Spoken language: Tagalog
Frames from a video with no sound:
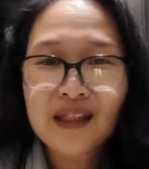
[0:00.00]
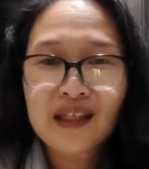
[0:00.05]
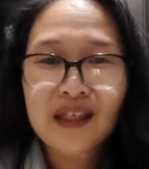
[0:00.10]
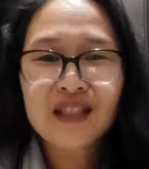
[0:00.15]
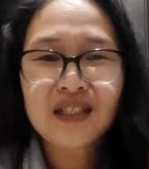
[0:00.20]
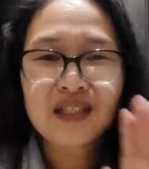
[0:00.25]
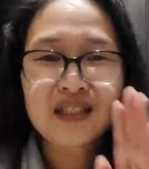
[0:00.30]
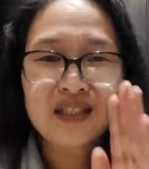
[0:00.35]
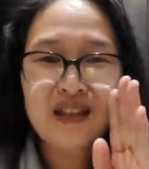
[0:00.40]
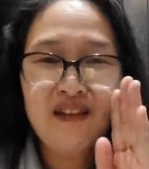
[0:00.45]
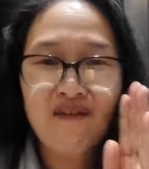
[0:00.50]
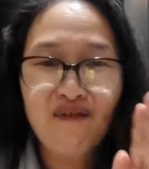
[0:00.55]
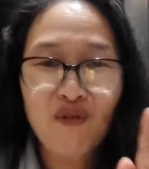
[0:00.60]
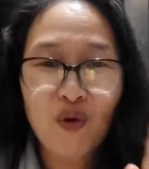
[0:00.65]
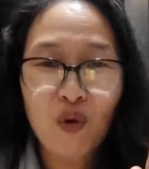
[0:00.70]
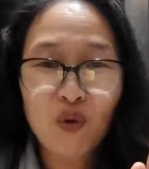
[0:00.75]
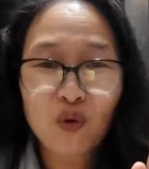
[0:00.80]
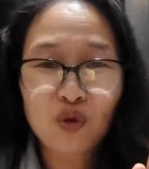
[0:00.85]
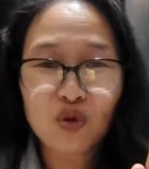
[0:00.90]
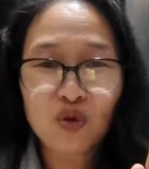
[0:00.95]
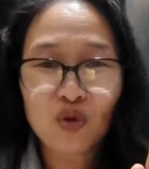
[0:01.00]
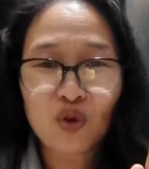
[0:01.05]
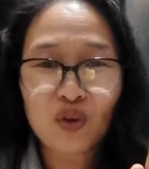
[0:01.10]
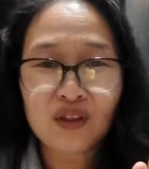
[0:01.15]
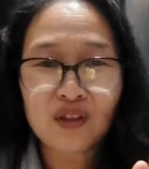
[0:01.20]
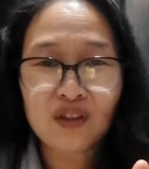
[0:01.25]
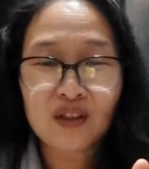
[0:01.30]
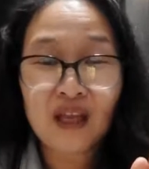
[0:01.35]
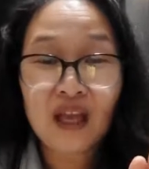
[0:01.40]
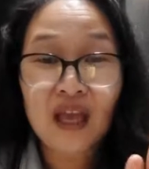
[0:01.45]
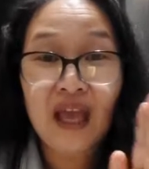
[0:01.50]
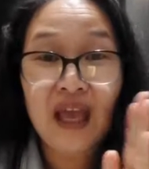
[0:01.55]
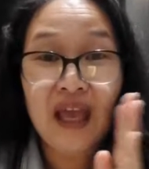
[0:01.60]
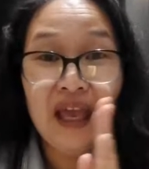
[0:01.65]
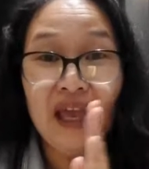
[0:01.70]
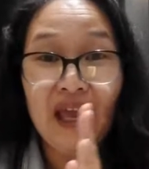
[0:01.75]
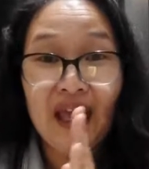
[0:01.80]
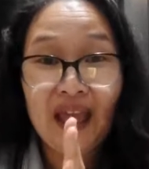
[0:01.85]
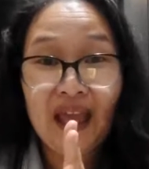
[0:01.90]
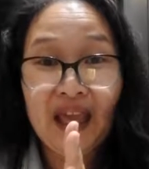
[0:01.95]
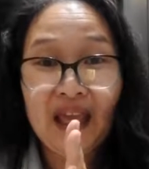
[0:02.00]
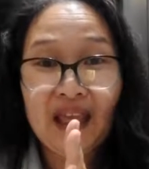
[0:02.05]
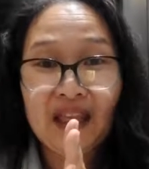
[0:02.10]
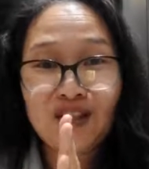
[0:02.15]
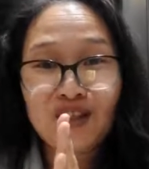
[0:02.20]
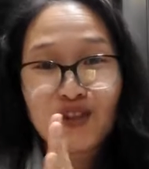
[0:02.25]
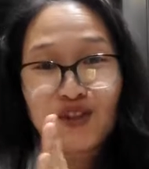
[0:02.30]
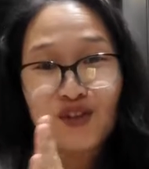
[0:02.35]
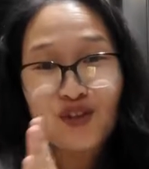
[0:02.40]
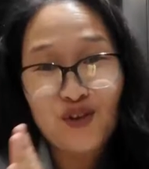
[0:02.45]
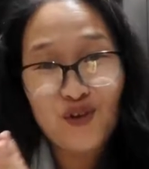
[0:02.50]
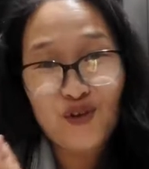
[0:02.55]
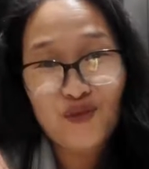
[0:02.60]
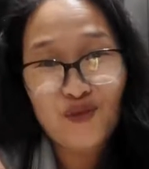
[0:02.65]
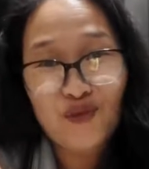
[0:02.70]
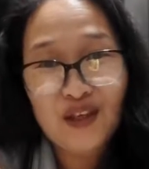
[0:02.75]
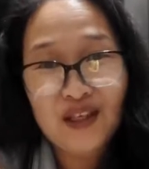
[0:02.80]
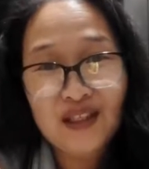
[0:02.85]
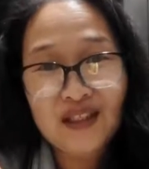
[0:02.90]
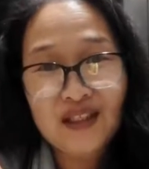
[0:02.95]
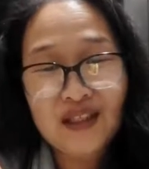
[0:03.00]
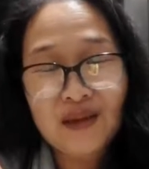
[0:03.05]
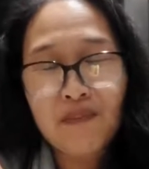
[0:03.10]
is Devotion and Service.